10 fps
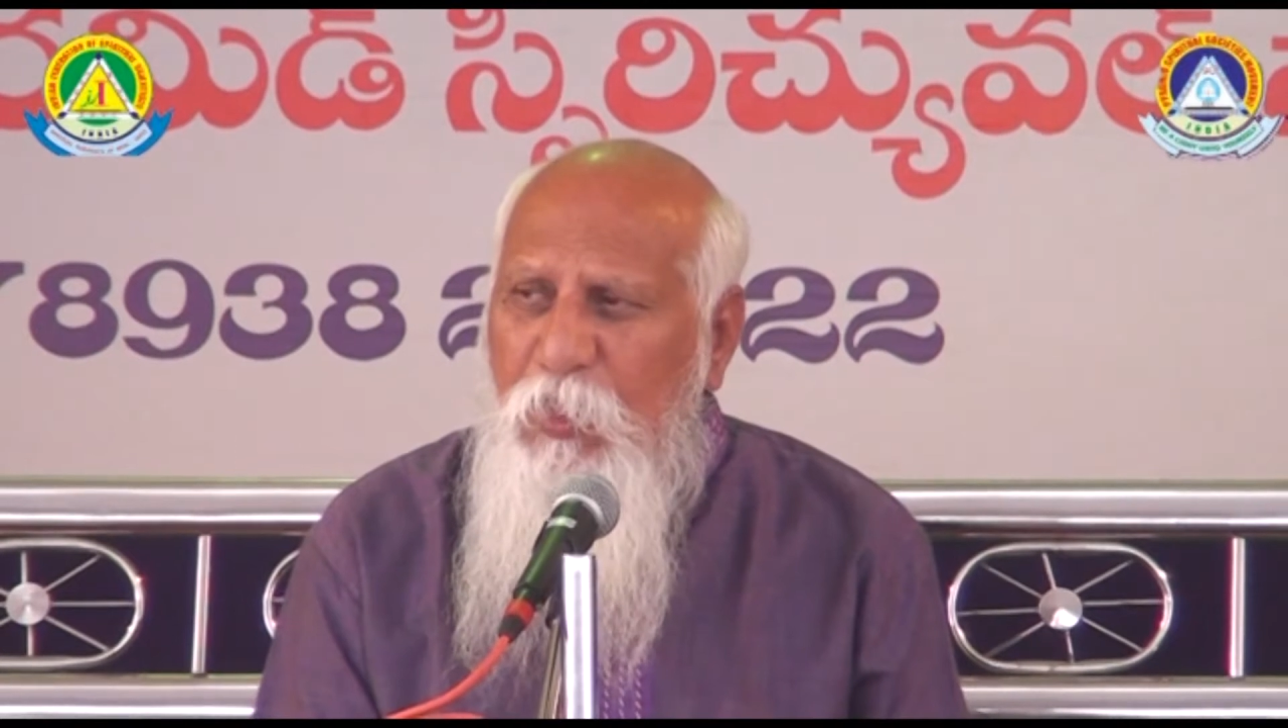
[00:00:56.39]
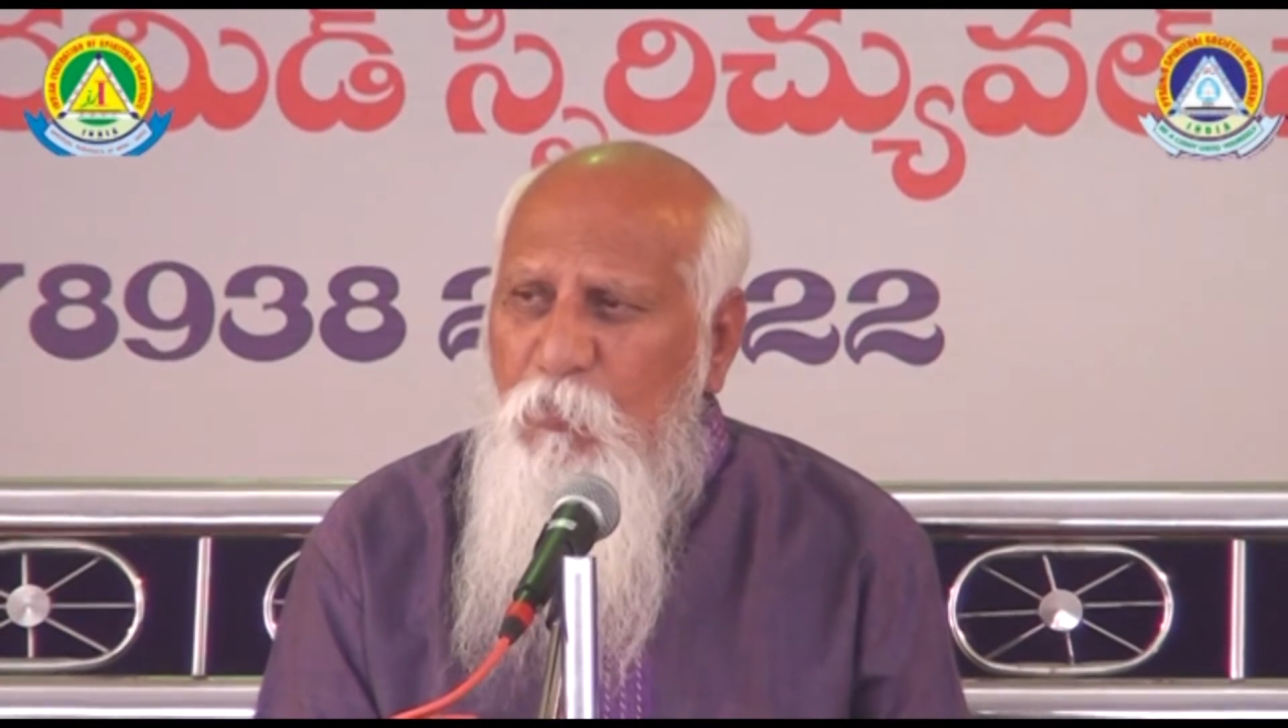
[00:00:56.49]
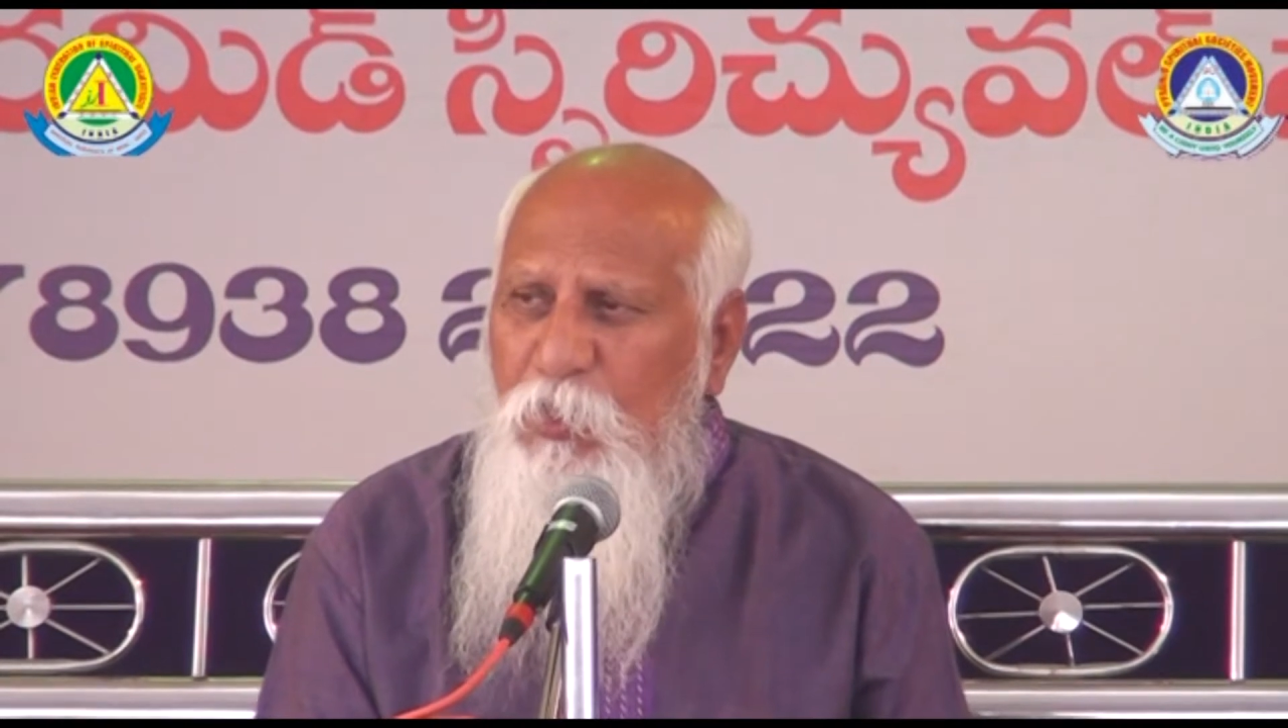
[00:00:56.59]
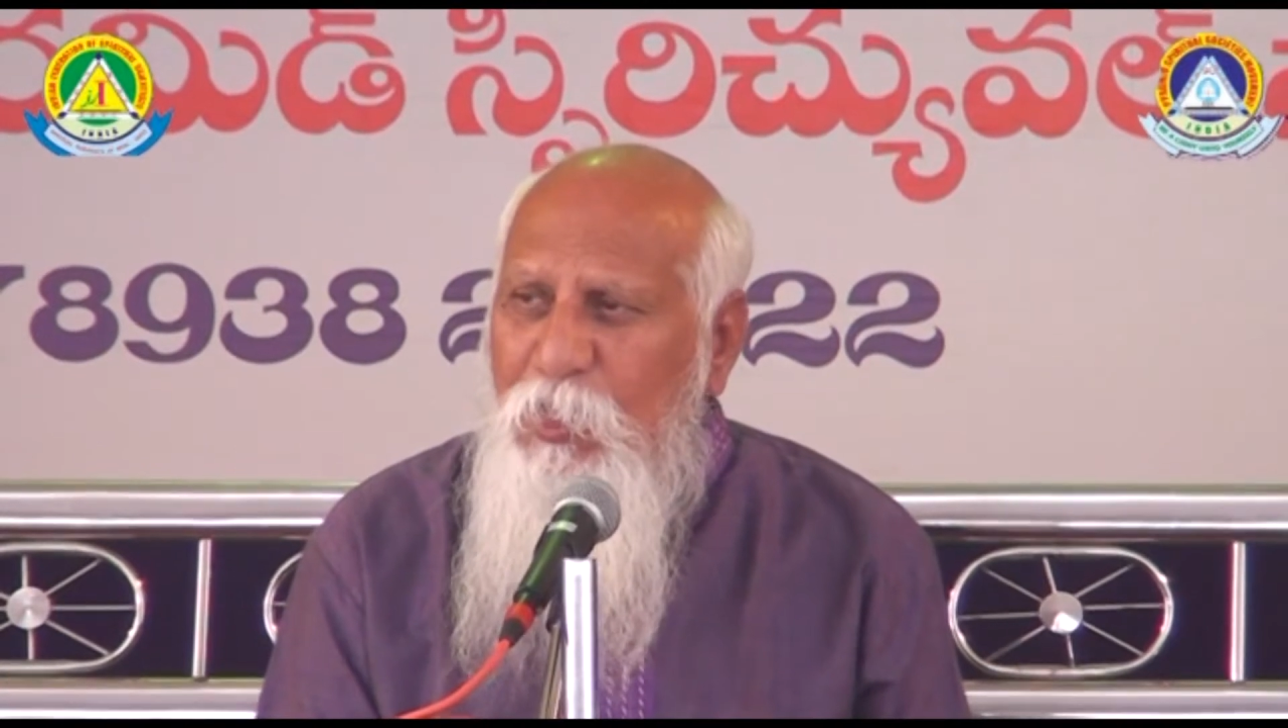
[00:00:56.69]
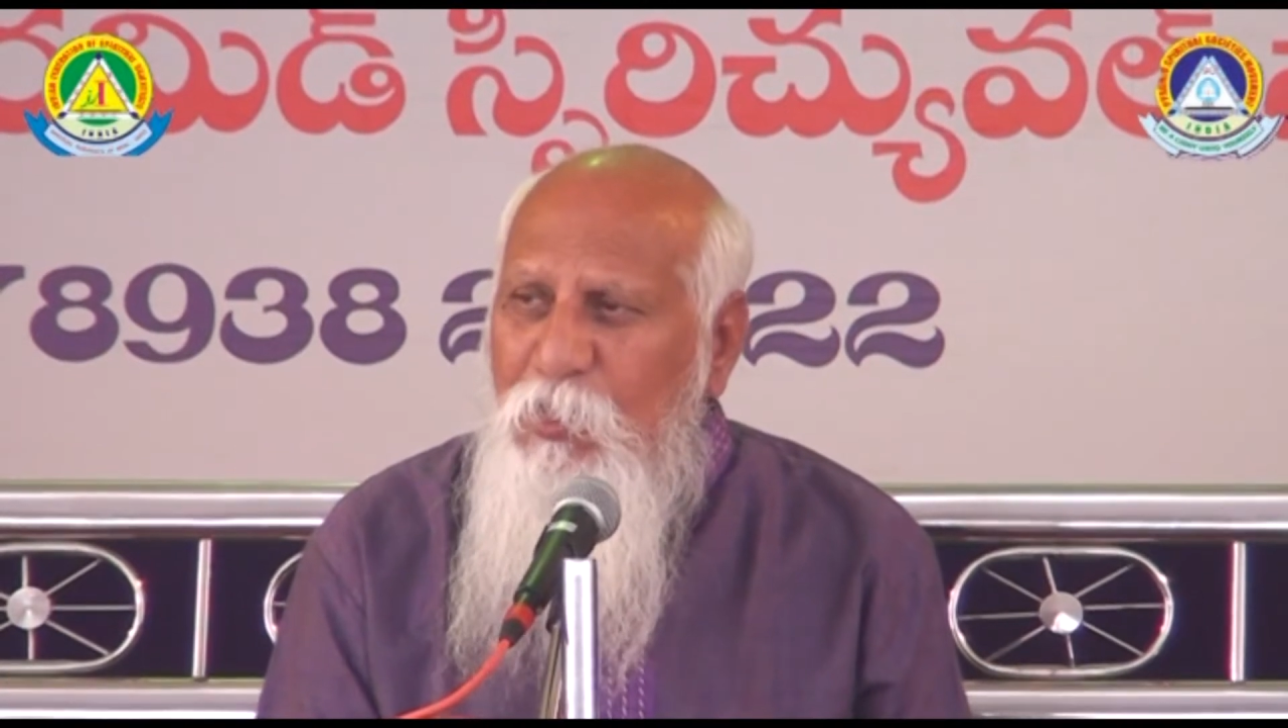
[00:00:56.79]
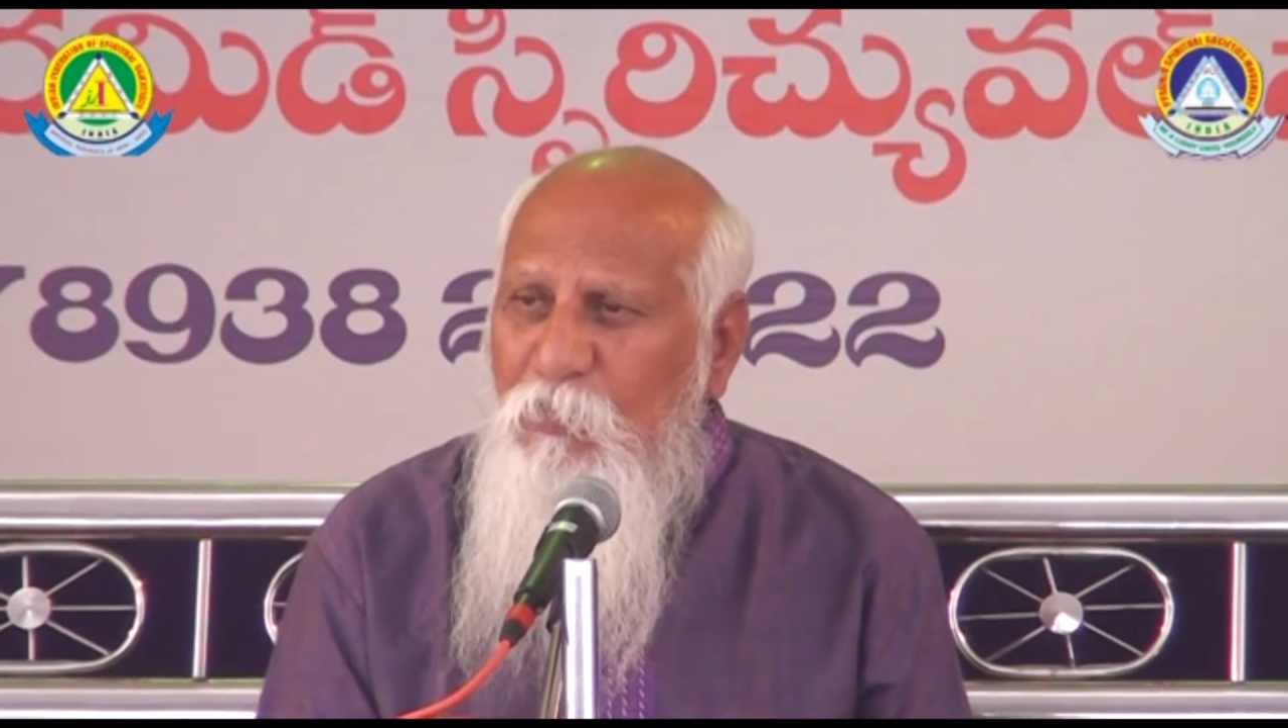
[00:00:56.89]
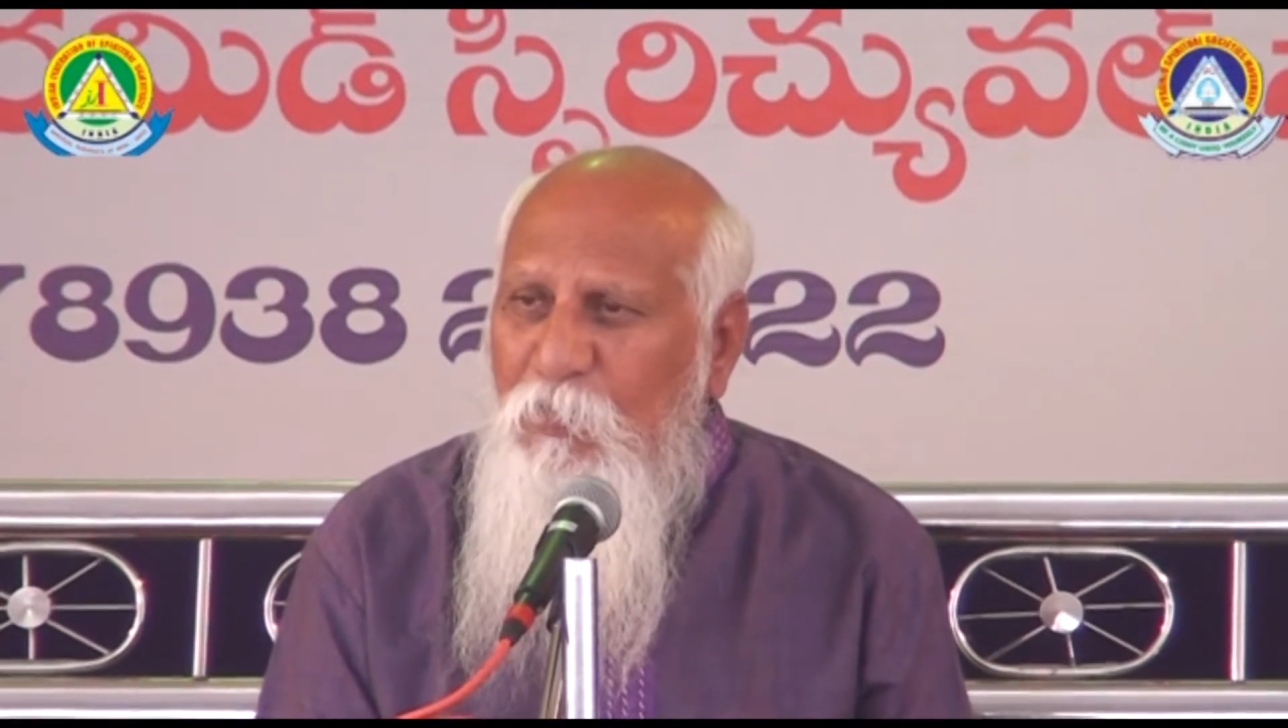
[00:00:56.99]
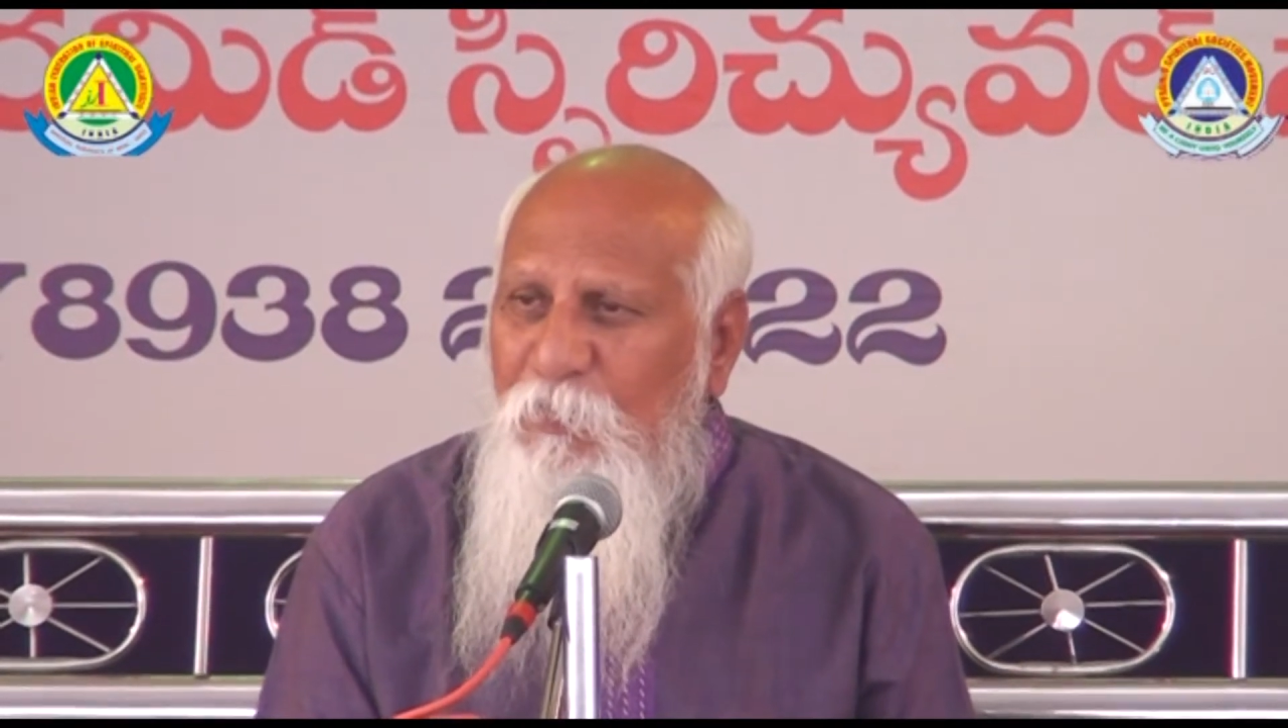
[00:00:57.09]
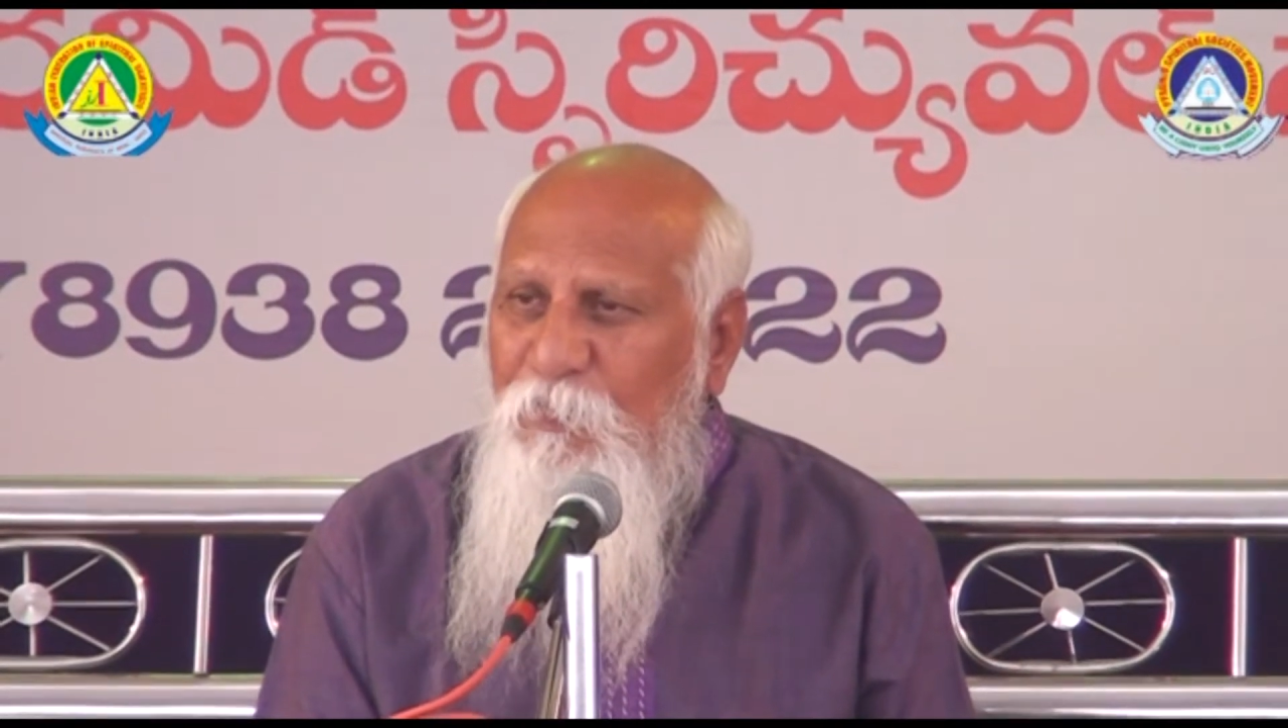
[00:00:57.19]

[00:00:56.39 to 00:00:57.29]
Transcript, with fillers: లేకుండా ఇల్లు